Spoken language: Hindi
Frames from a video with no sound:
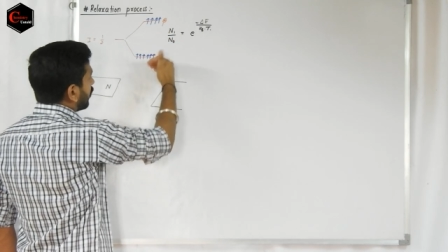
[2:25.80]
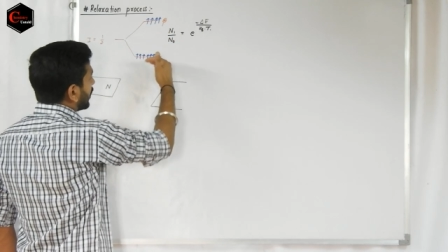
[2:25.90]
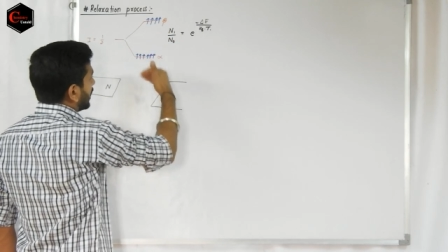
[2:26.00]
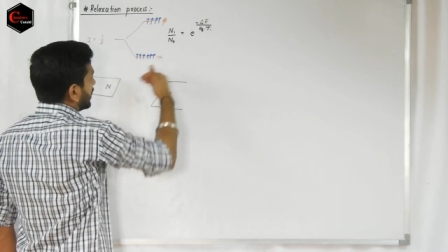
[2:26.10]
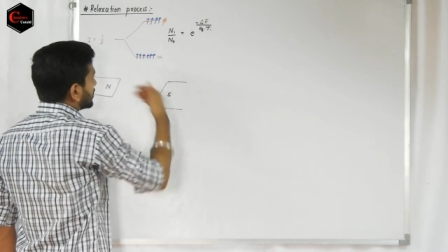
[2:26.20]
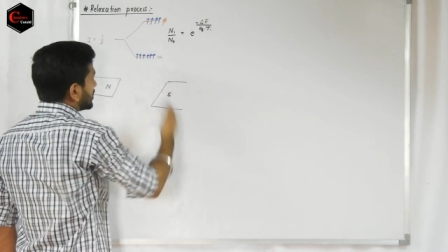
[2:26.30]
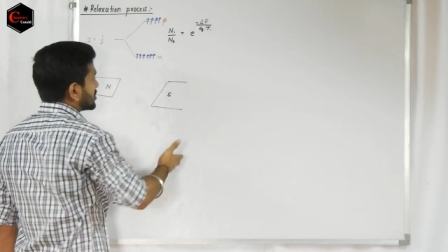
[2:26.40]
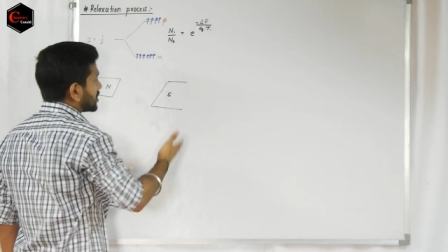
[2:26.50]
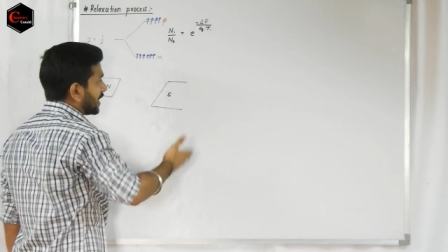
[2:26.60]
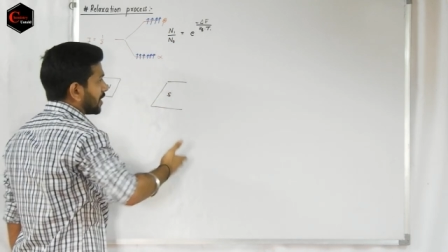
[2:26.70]
लोअर एनर्जी
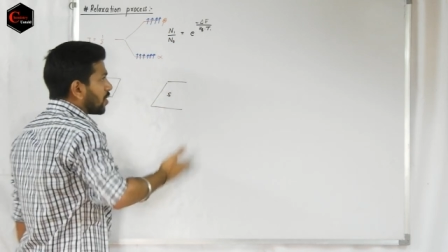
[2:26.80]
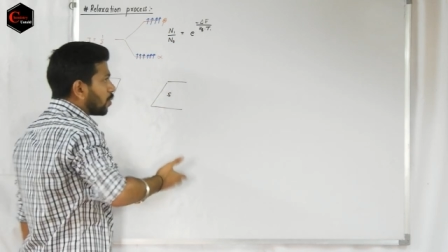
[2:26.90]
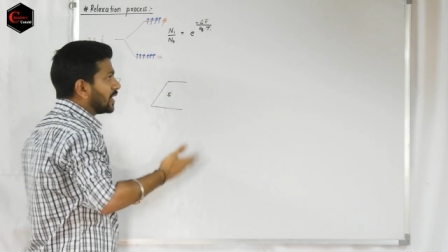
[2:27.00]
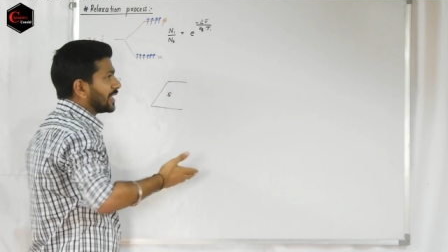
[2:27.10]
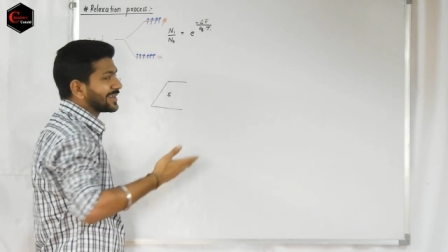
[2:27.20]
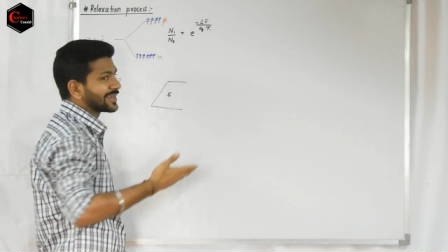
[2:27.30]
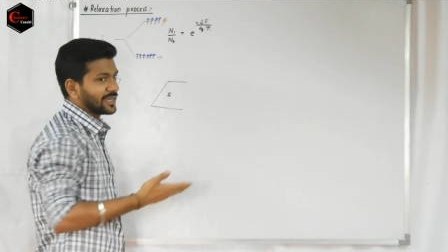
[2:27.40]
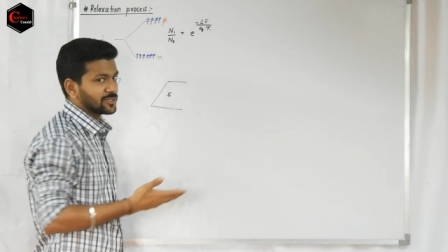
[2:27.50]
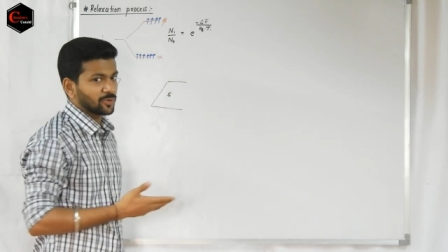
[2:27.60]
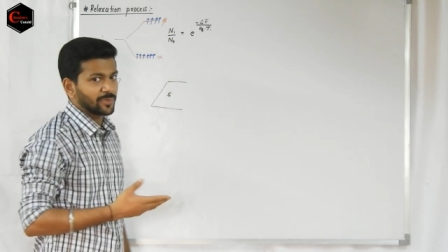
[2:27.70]
स्टेट विल
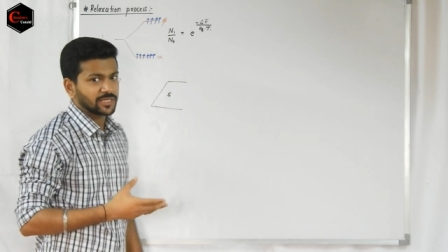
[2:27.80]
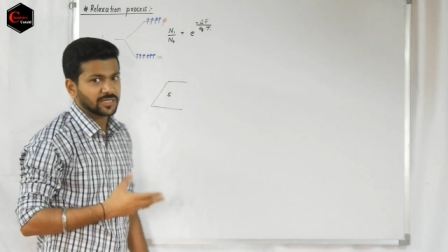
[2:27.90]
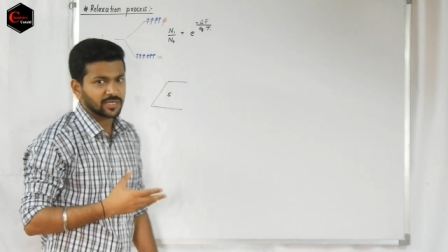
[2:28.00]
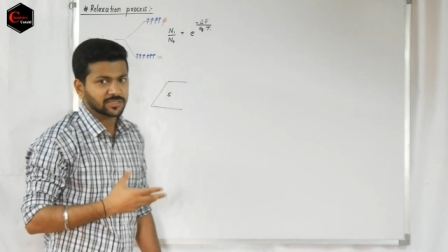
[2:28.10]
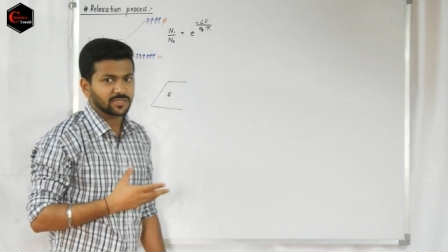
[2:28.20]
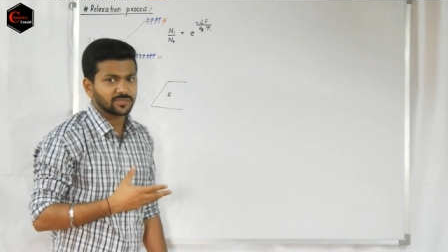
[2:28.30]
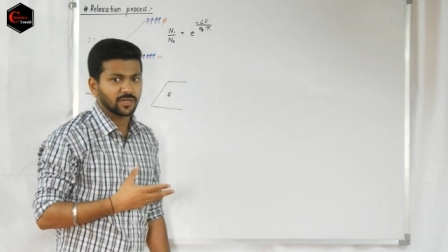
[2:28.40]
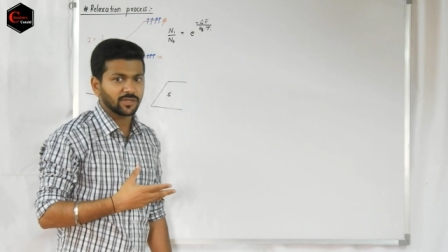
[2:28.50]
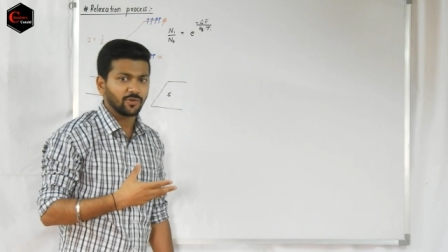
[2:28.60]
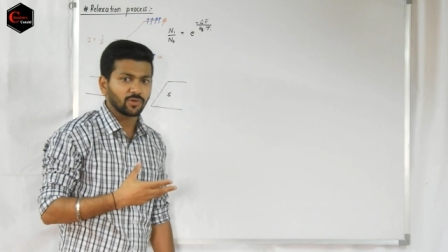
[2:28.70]
इंक्रीज तो मेरे ज़्यादा से
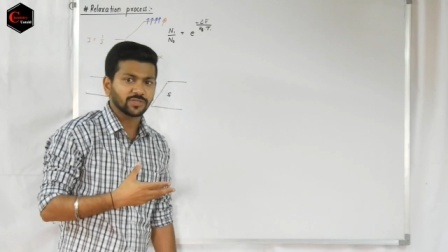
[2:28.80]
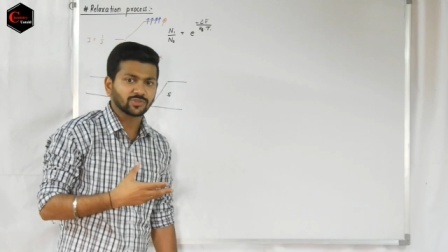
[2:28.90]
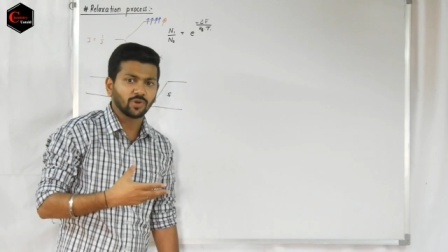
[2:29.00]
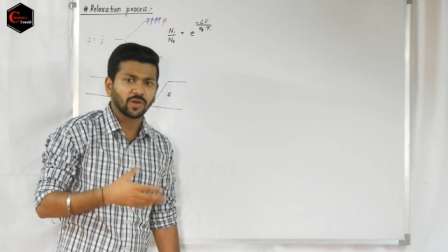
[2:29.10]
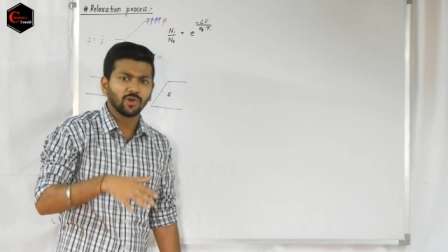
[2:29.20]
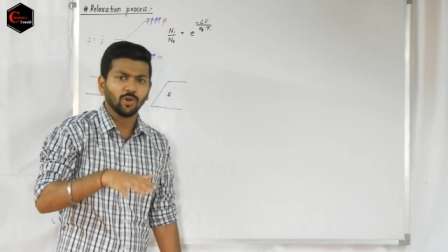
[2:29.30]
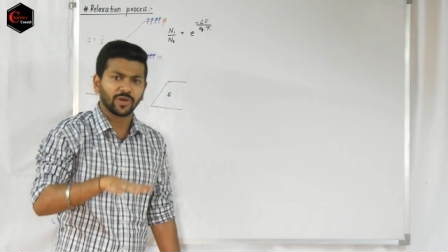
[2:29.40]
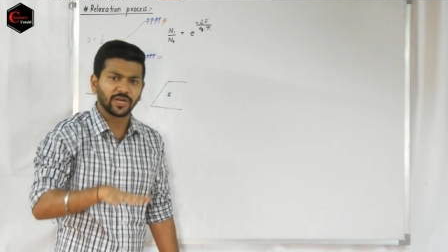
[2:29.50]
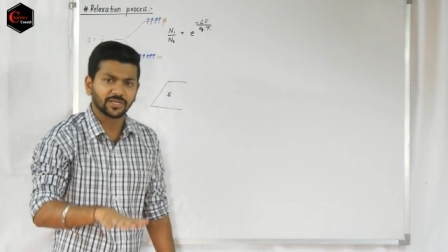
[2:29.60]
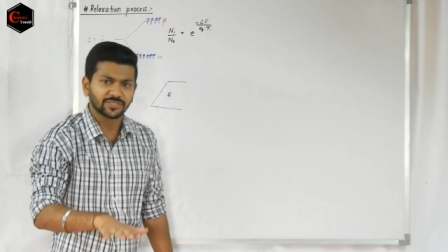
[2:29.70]
ज़्यादा न्यूक्लियर जो होंगे वो
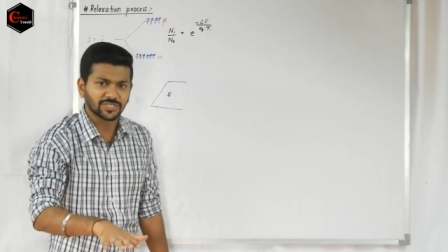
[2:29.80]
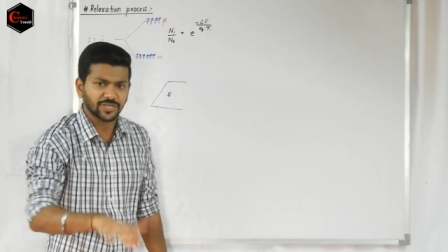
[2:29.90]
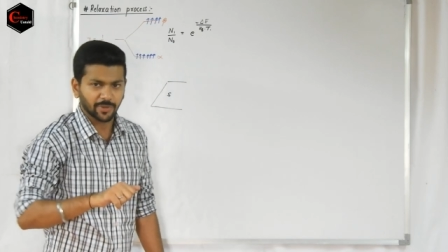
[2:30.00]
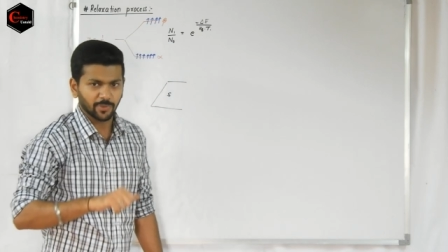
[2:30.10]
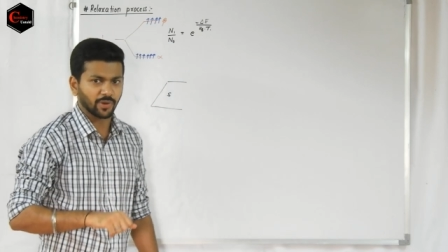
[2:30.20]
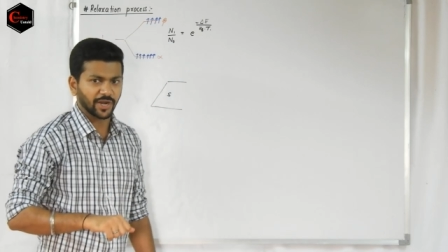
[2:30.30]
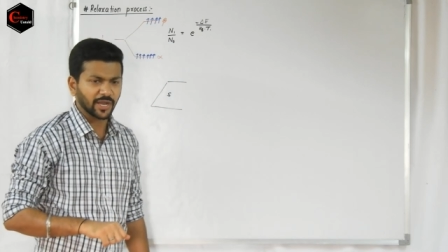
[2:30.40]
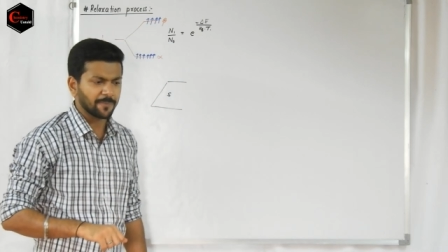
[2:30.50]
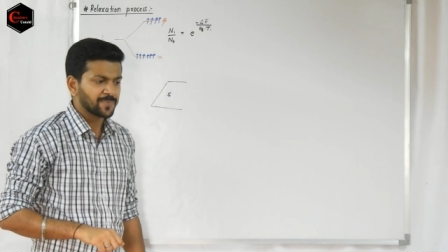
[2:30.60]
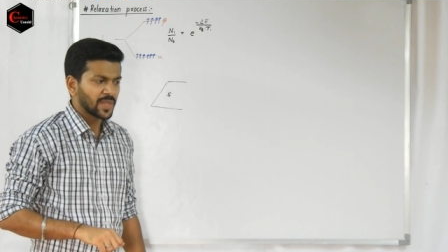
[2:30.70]
लोअर एनर्जी स्टेट में होंगे ठीक
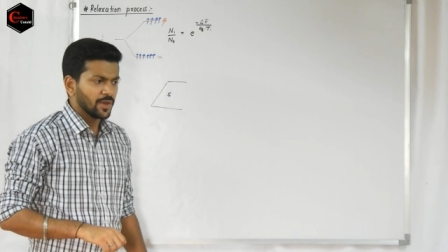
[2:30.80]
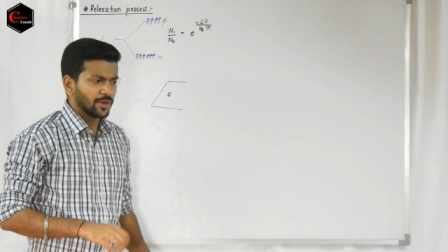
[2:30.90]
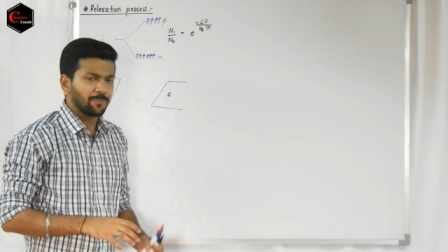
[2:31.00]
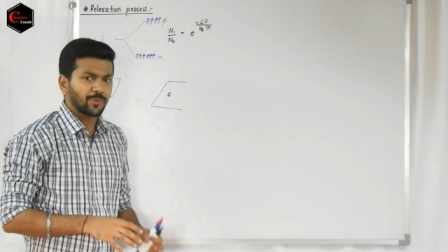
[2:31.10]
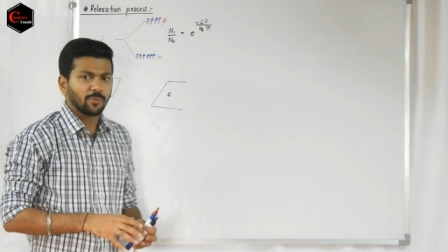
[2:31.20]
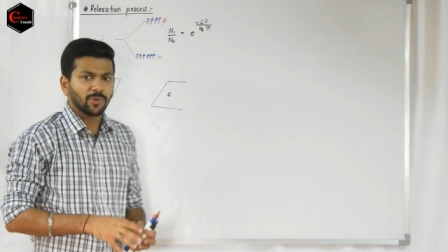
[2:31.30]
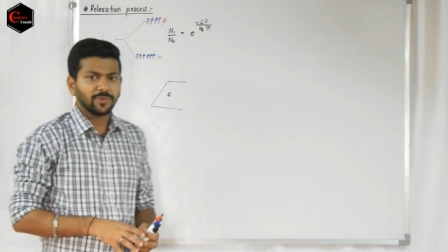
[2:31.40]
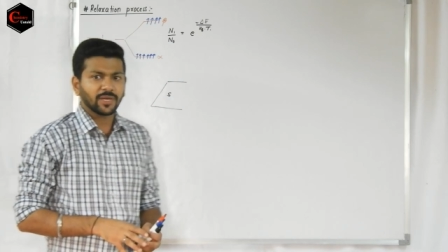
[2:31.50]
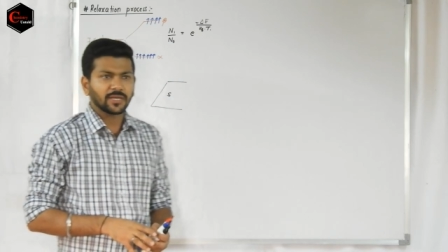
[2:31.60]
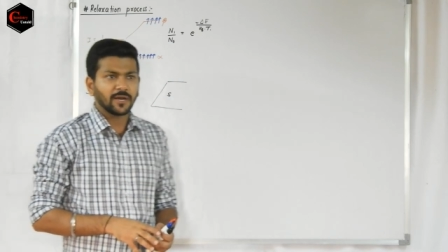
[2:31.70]
है ना प्रॉब्लम
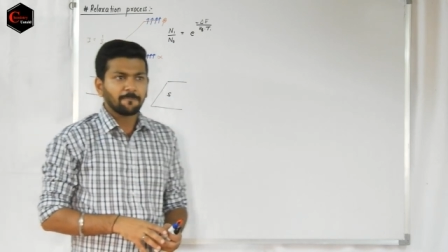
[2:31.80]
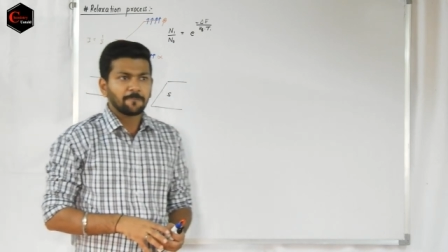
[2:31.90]
ये था